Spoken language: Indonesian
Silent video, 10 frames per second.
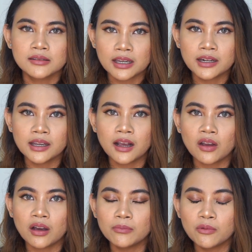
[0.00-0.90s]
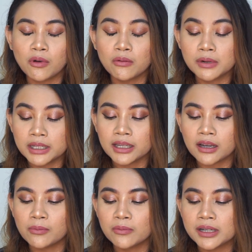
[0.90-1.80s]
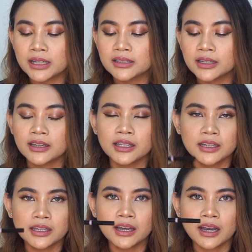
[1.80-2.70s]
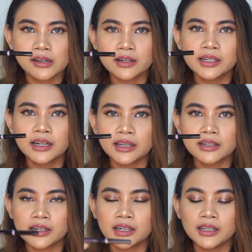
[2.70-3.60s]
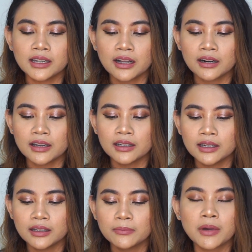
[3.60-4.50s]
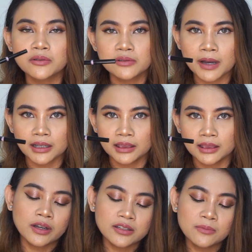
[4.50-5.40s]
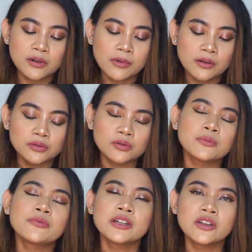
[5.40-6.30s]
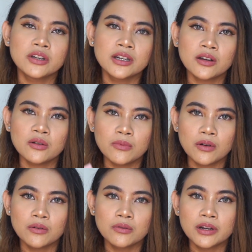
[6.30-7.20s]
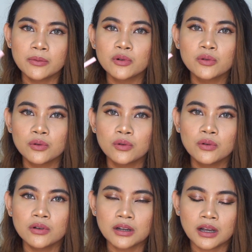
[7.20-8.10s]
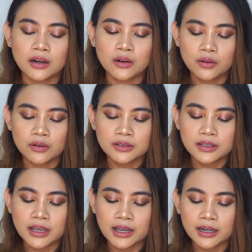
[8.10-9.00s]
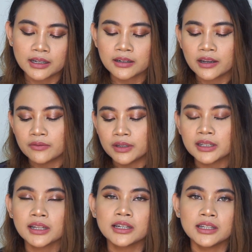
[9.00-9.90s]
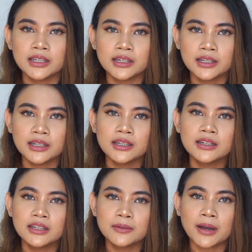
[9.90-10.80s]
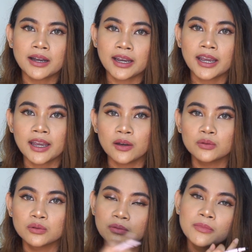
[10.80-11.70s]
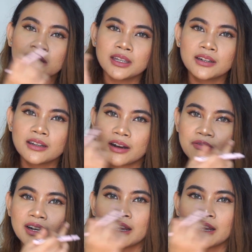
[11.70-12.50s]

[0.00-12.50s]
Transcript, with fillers: jadi kalau kamu mau beli, kamu beli aja yang ini, yang Airy Liner ini karena ini bagus banget. Oke, eh, sebelum aku tutup video ini aku mau demo dulu kalau si eyeliner yang Winged Lady ini dipakai untuk bikin graphic